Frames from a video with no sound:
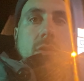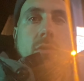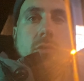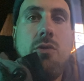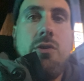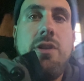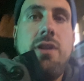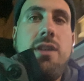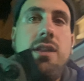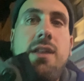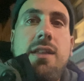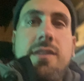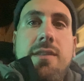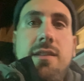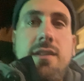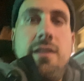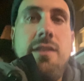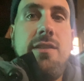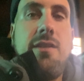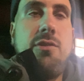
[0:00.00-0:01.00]
Okay, jetzt
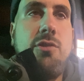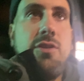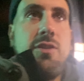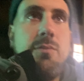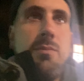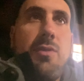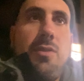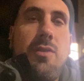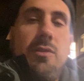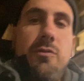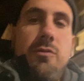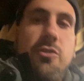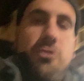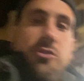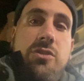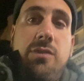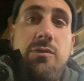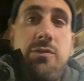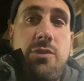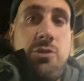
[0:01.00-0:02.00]
kann ich die Leute ein bisschen
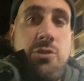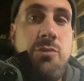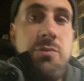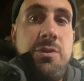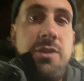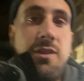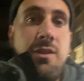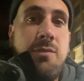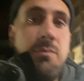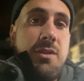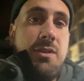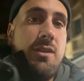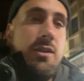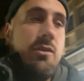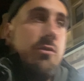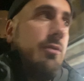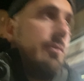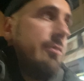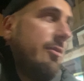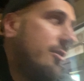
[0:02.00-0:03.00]
verstehen, warum die nicht
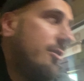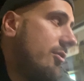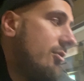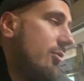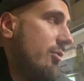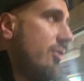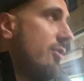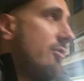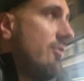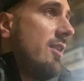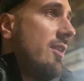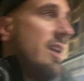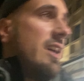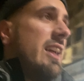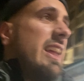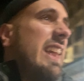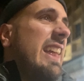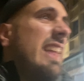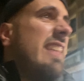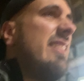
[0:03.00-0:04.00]
mitgekommen sind. Und zwar,
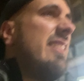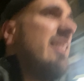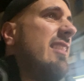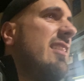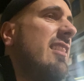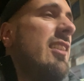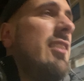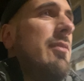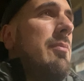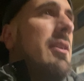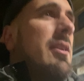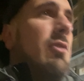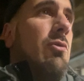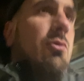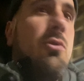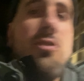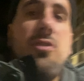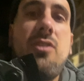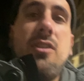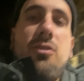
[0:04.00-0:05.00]
es ist nichts mehr
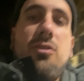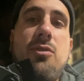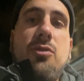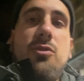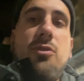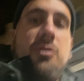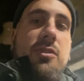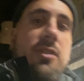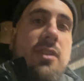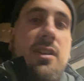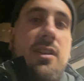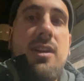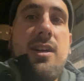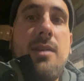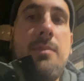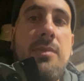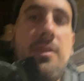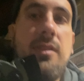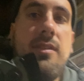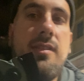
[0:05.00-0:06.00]
los. Also
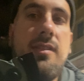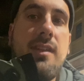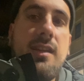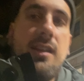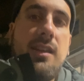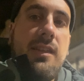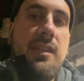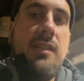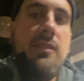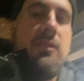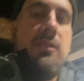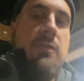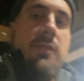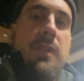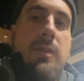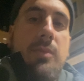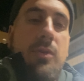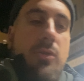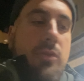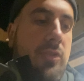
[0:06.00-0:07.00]
Sonntagabend ist eigentlich wie
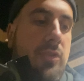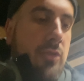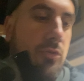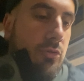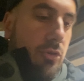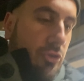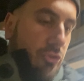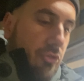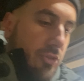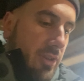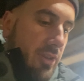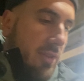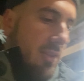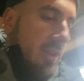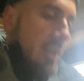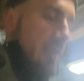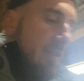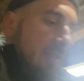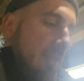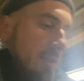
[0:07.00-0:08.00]
bei uns in Deutschland
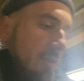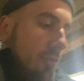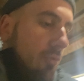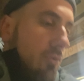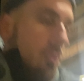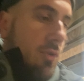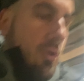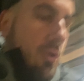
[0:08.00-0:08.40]
alles dazu.